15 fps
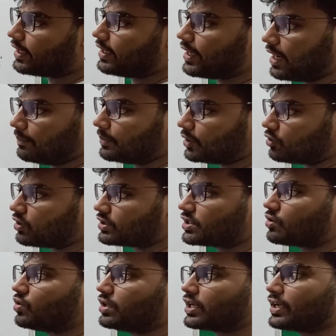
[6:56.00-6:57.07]
ठीक है यहाँ पे थोड़ा
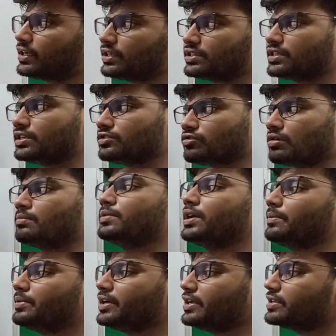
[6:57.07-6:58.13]
सा कॉन्ट्राडिक्शन है जो
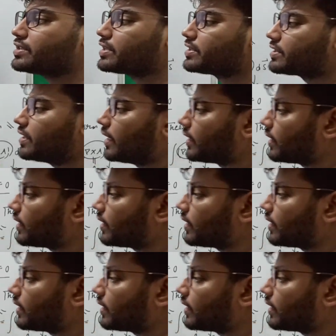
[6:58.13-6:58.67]
हमने अभी डिस्कस